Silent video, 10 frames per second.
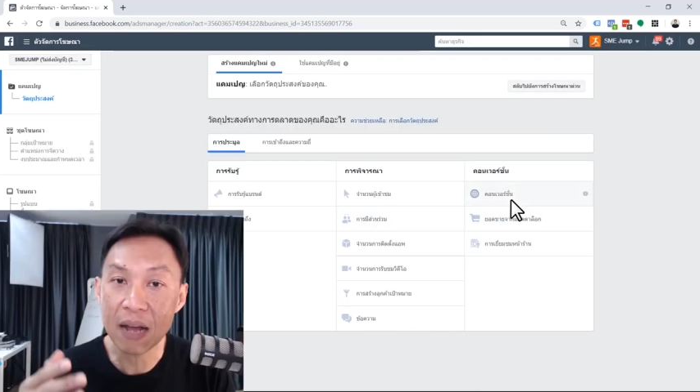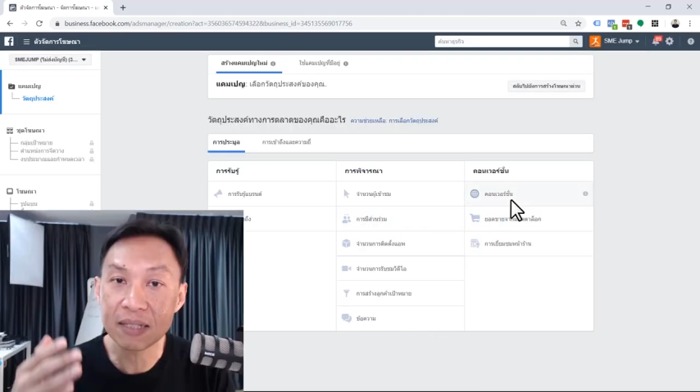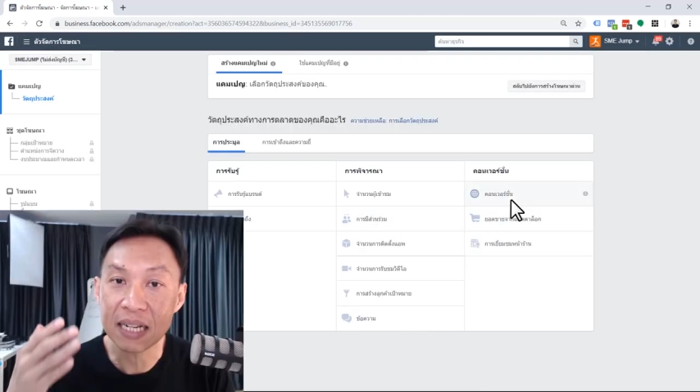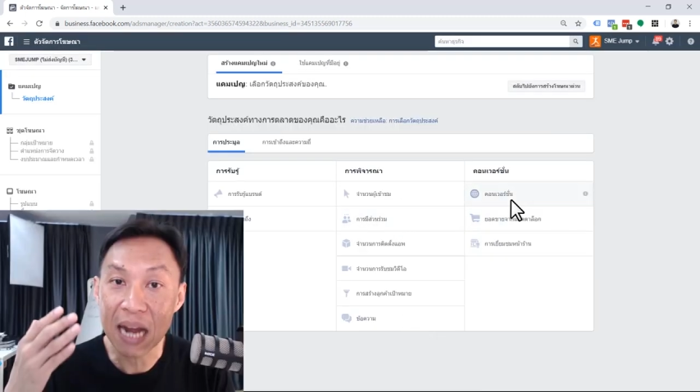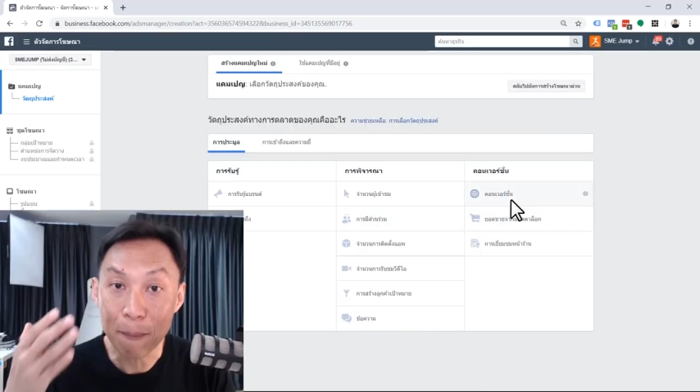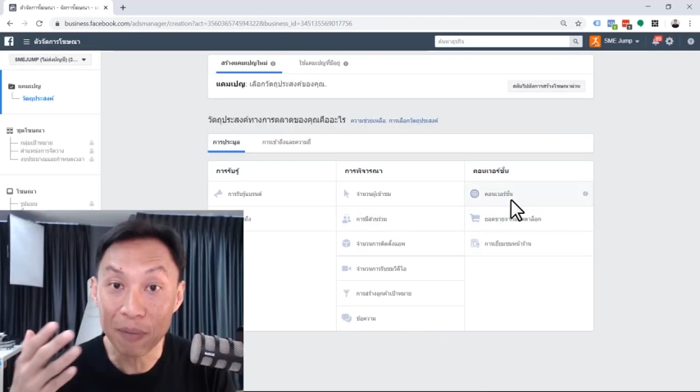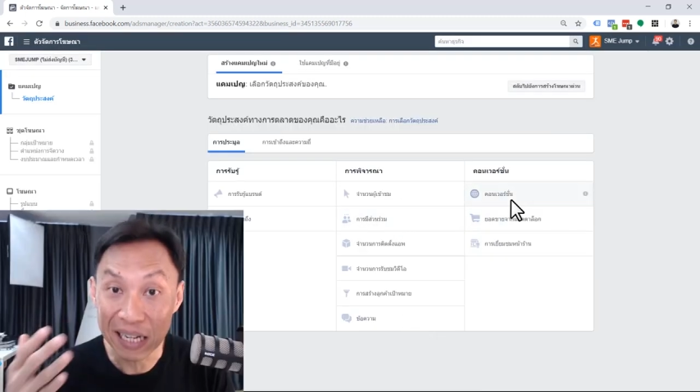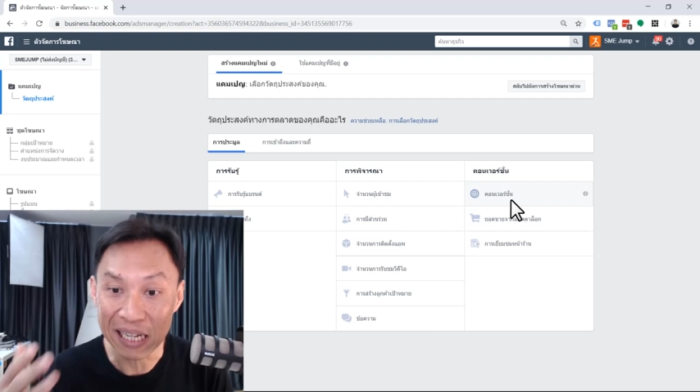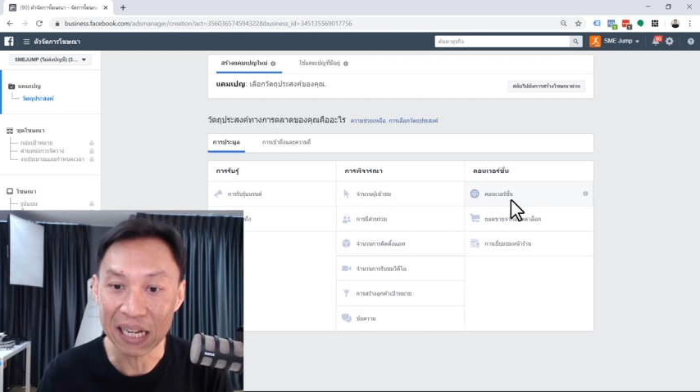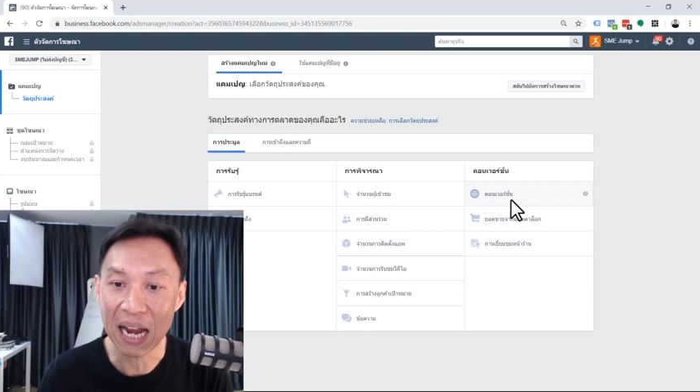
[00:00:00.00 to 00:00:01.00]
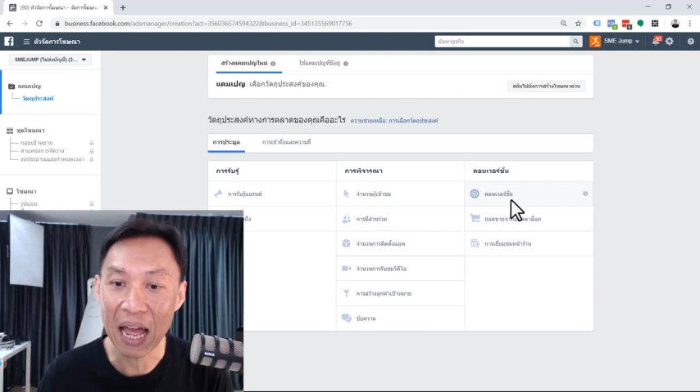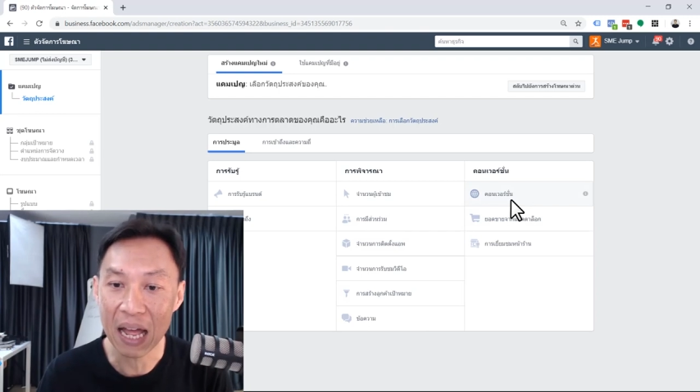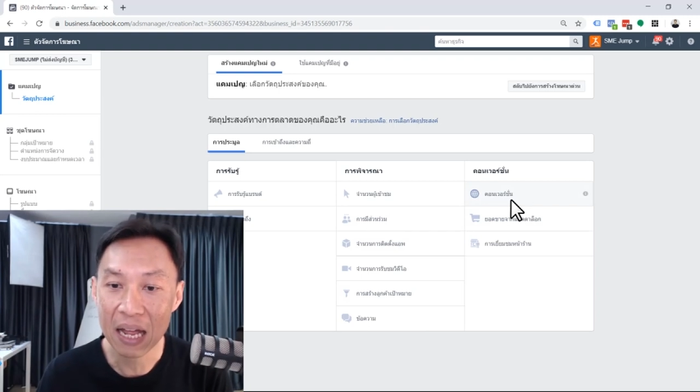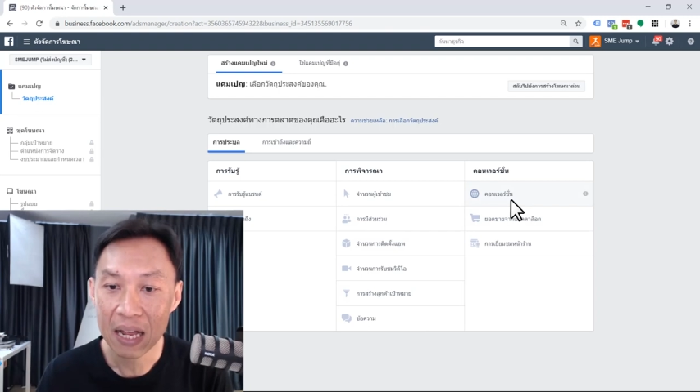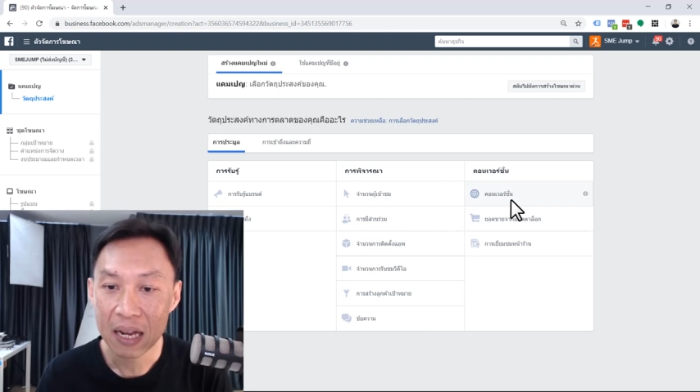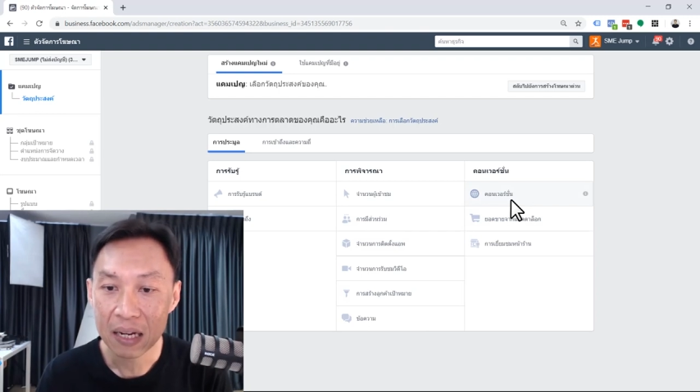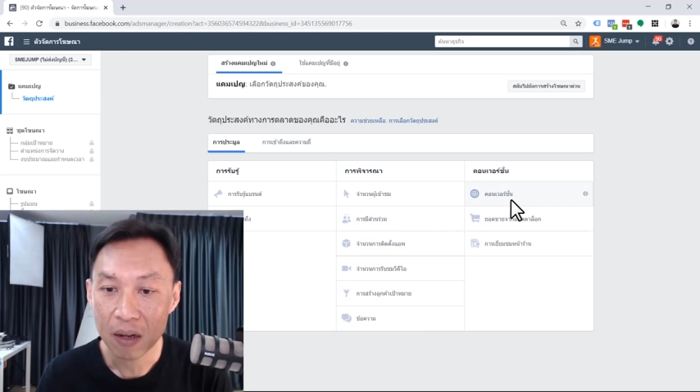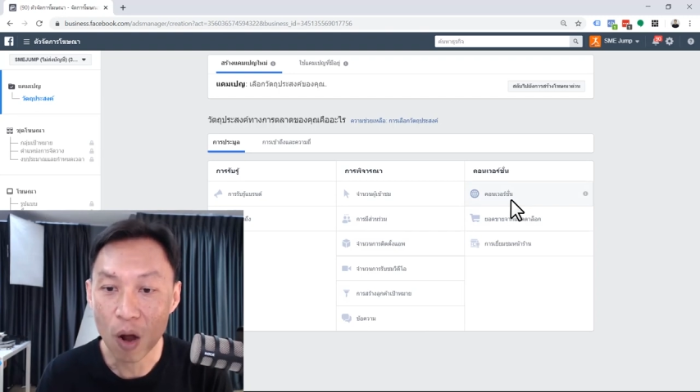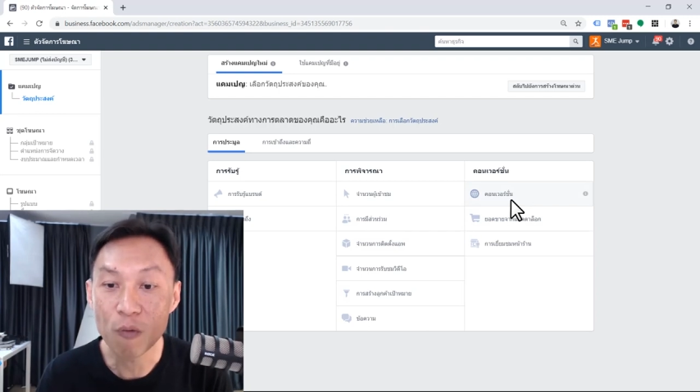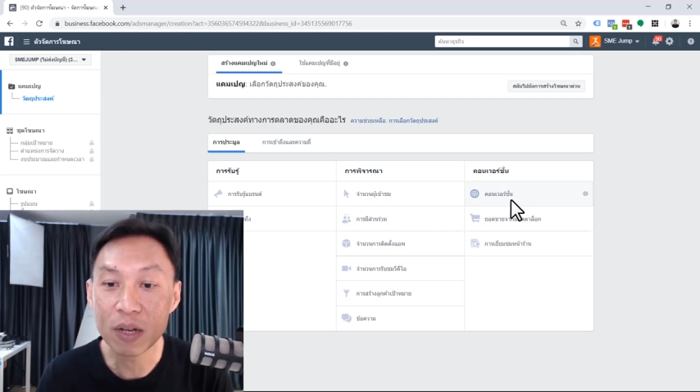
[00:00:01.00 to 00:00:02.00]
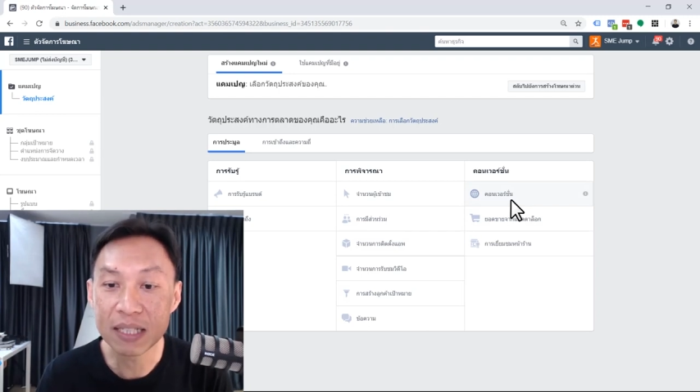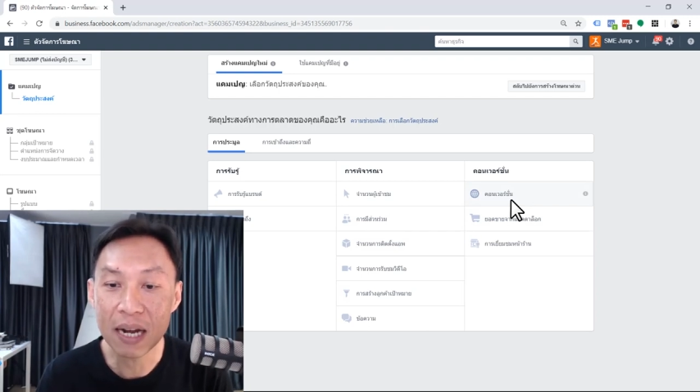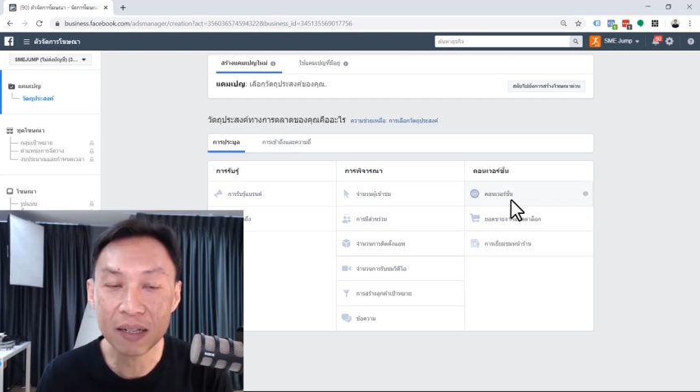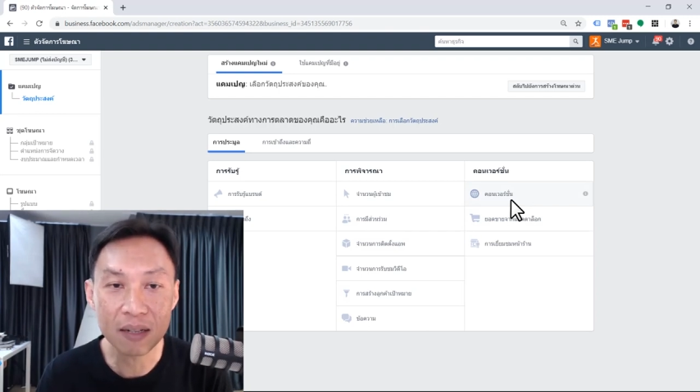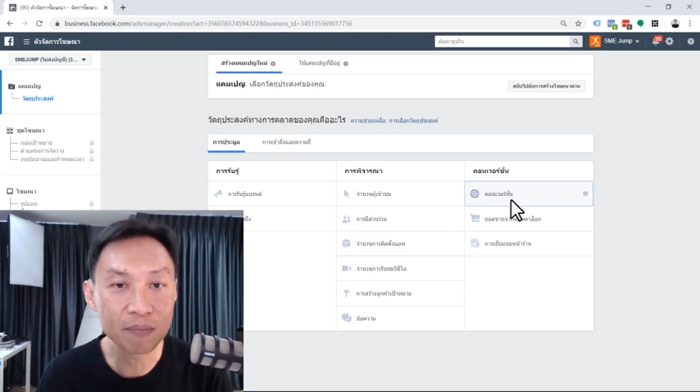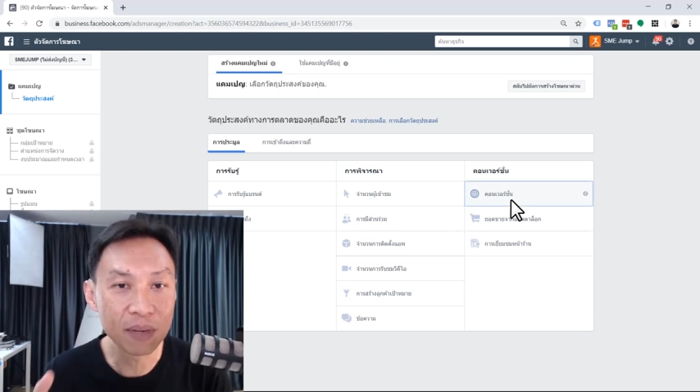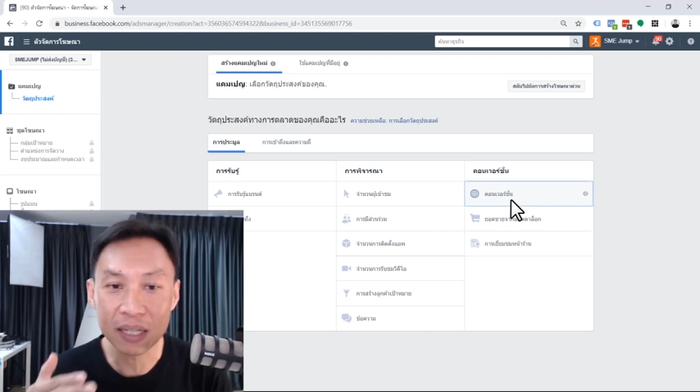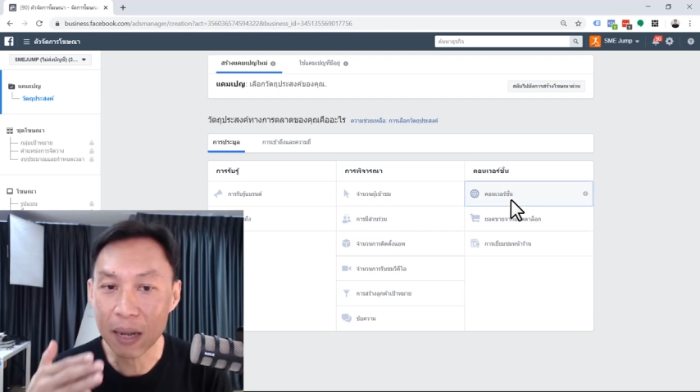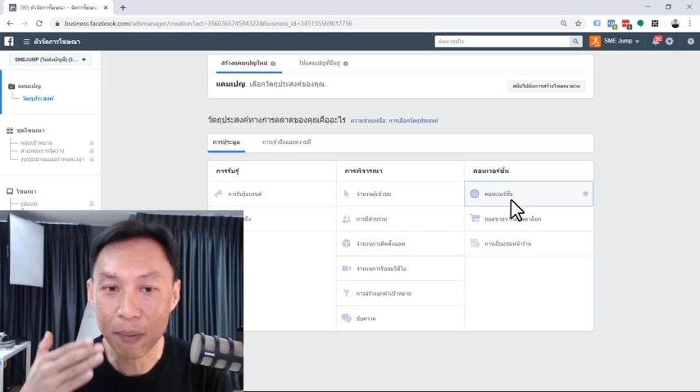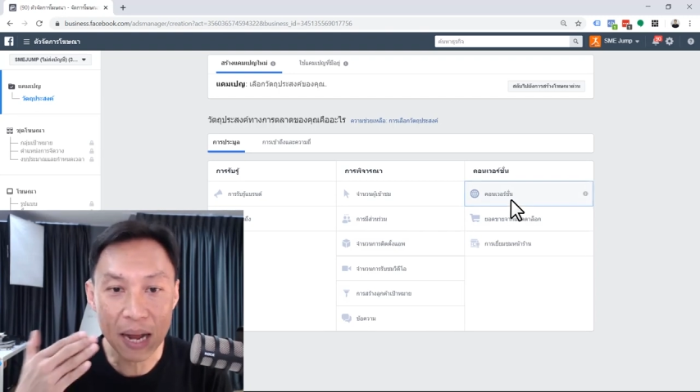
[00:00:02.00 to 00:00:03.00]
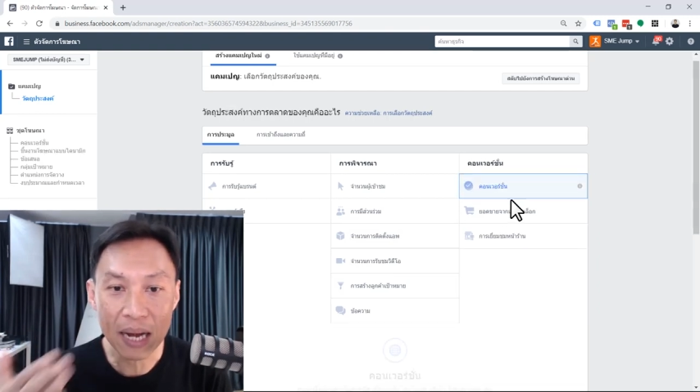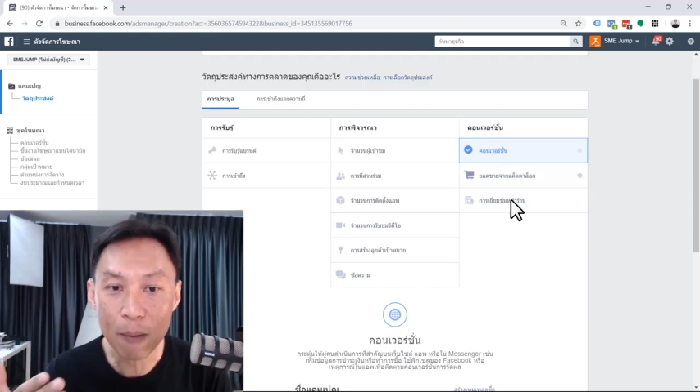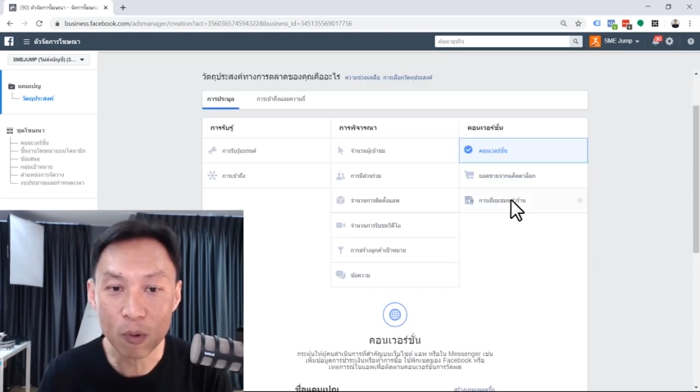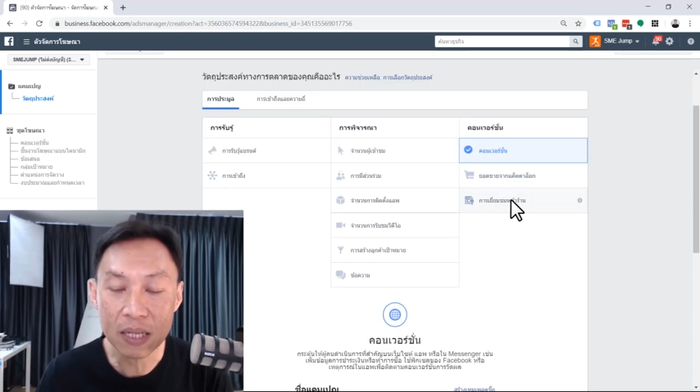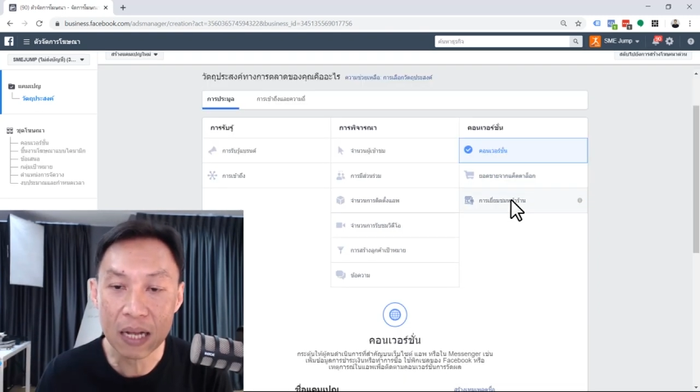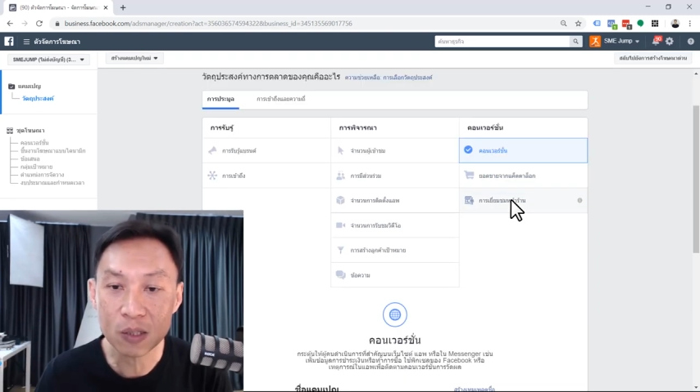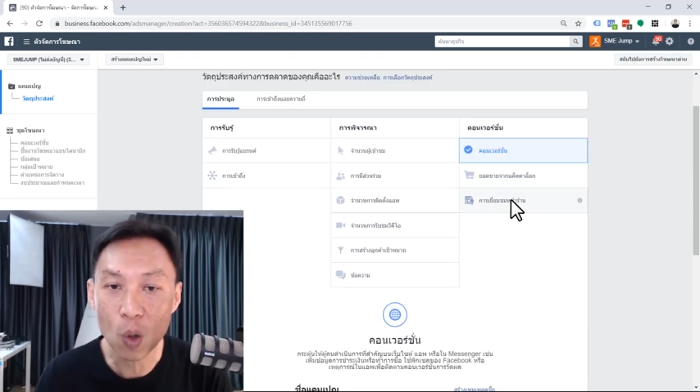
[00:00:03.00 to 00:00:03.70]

เราจะนับ lead ละ conversion ก็เหมือนกับการทำโฆษณา